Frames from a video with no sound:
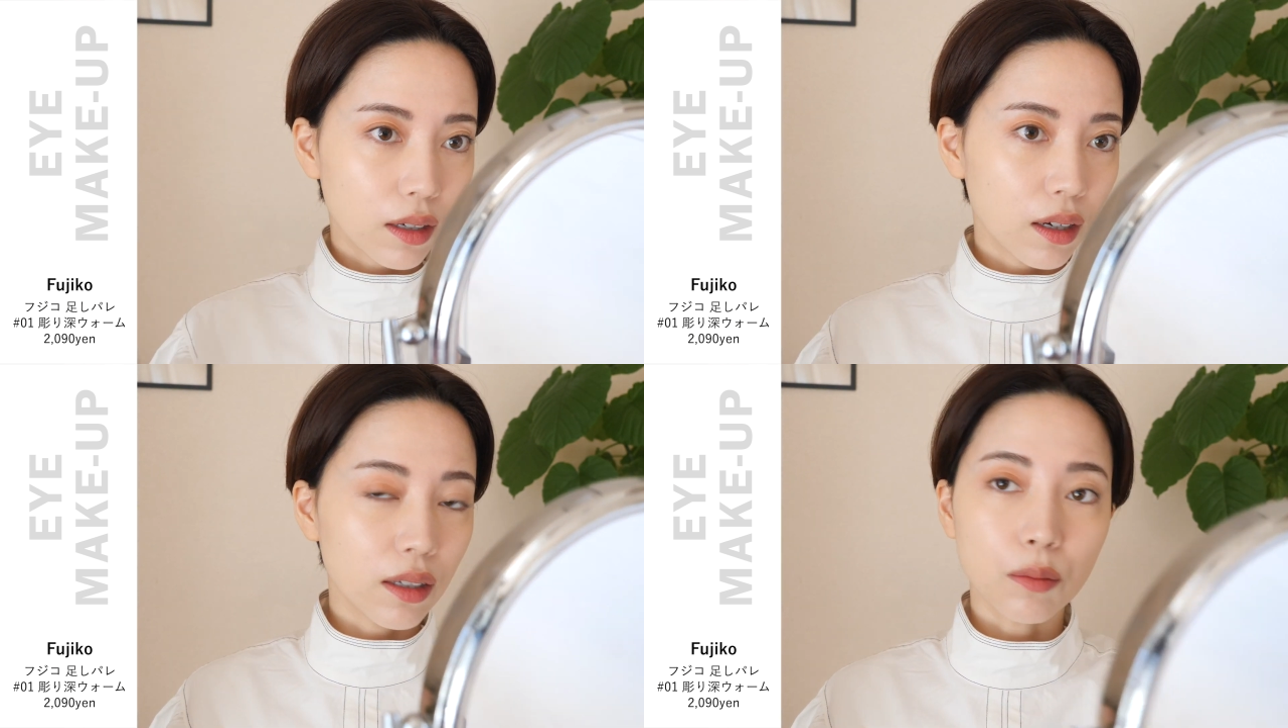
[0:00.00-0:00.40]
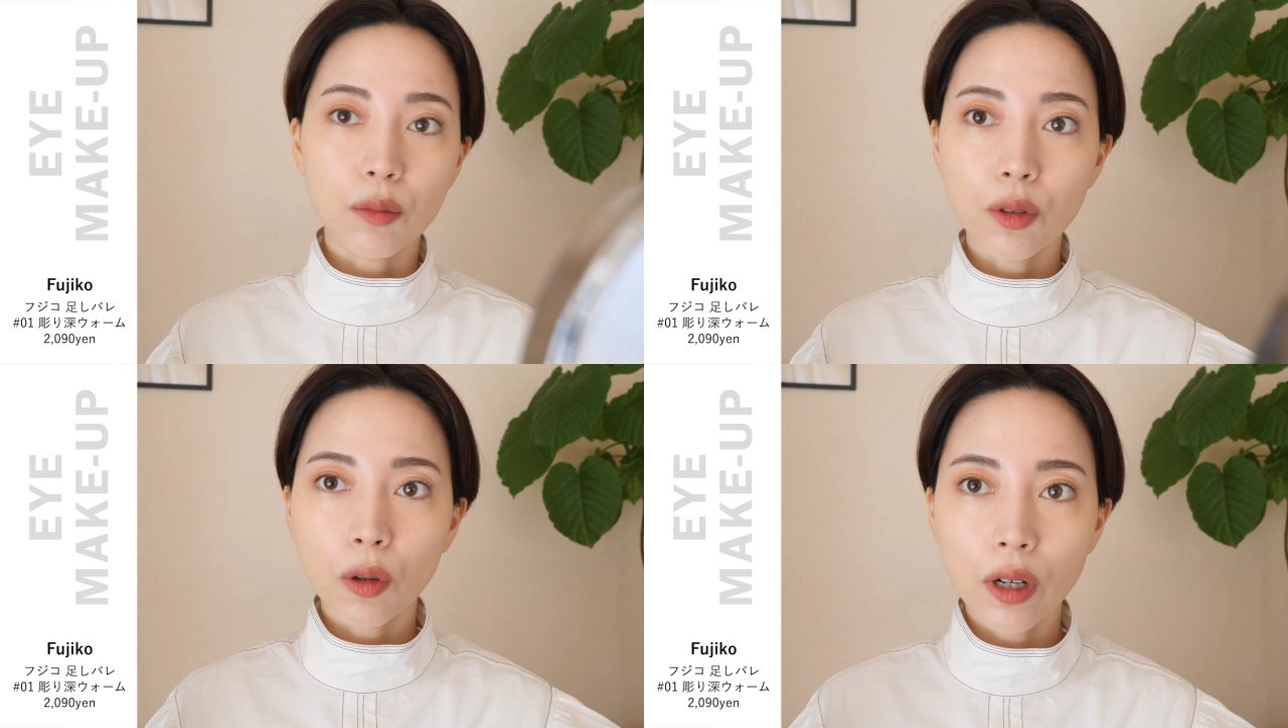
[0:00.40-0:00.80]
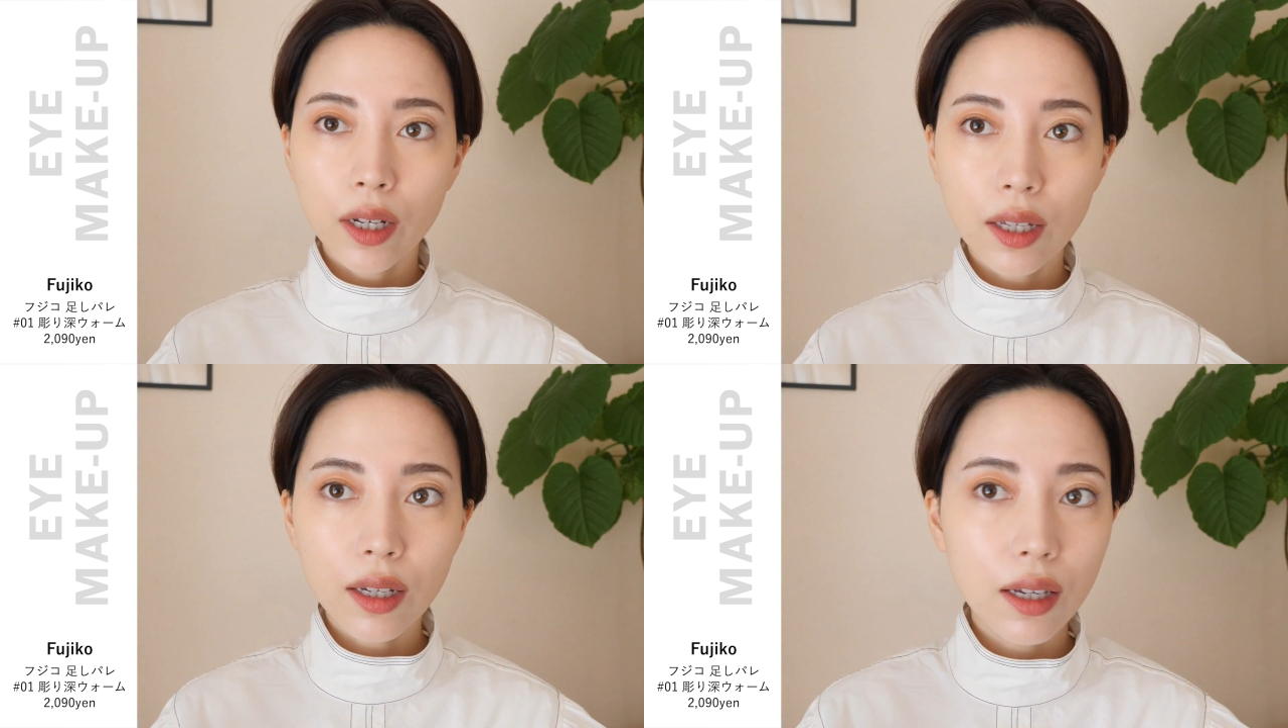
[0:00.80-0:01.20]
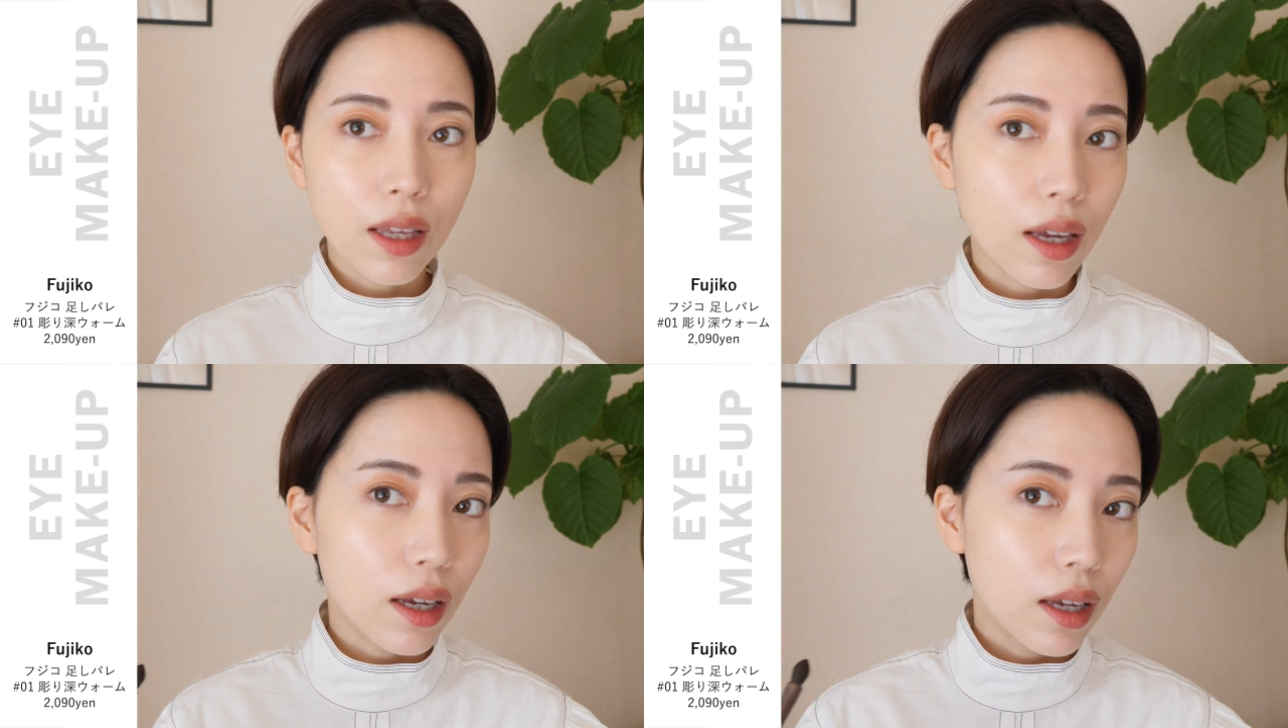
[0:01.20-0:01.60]
はい、これだけ
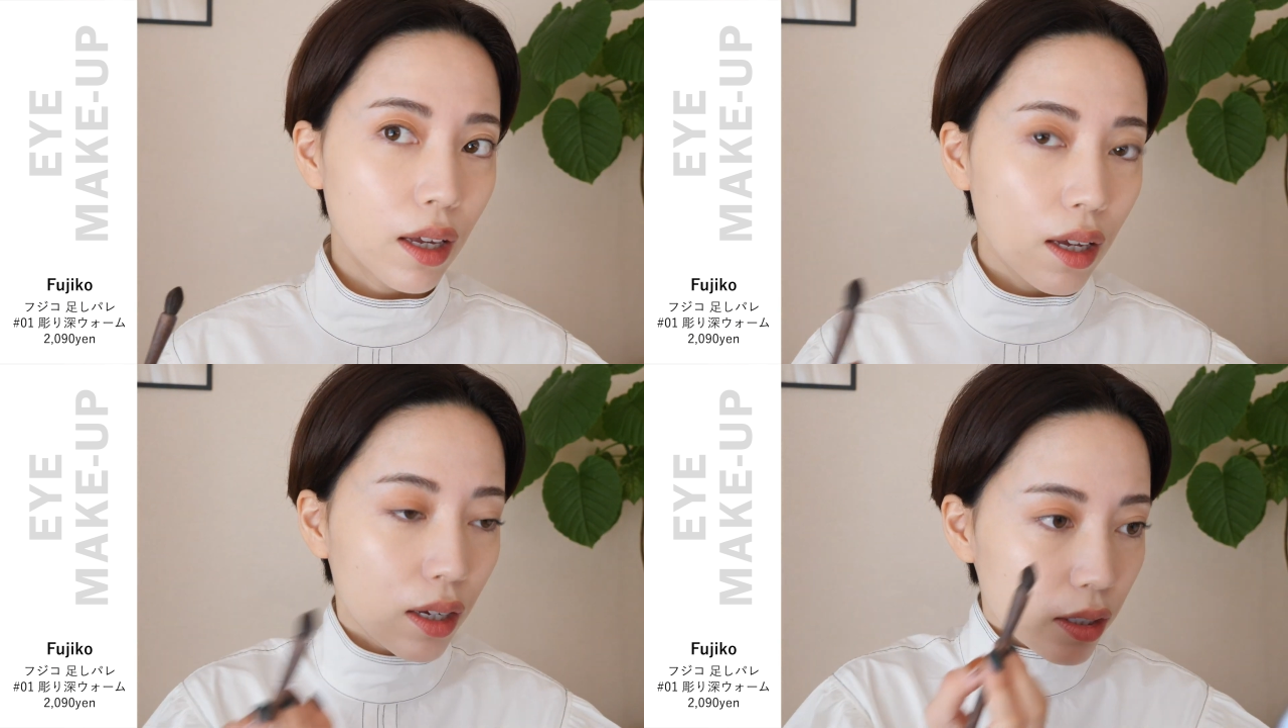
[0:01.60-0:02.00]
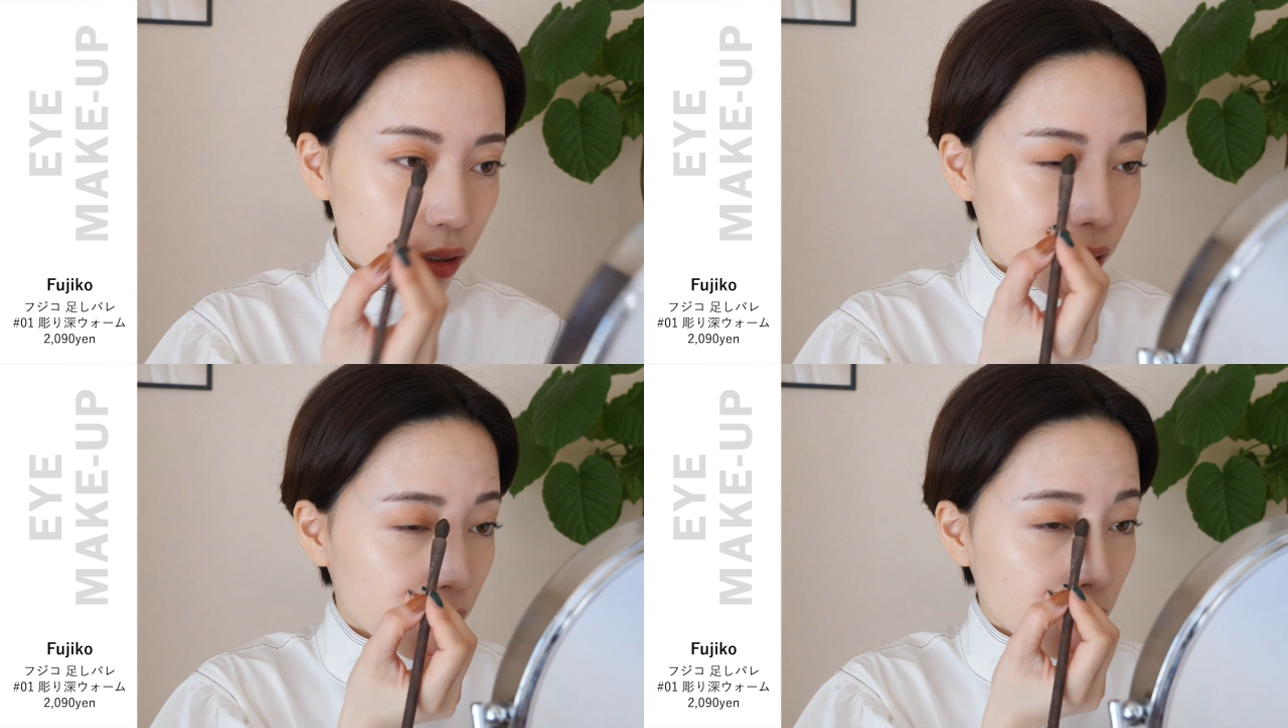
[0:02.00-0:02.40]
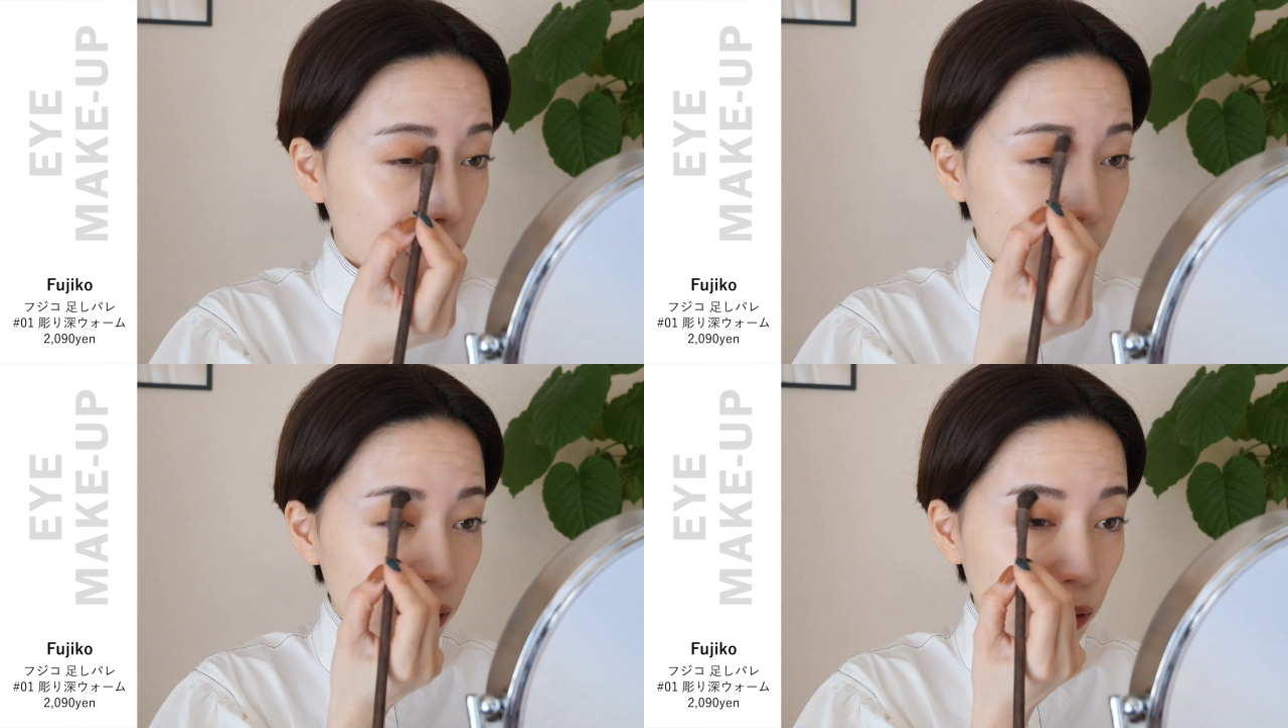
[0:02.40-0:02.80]
ですごい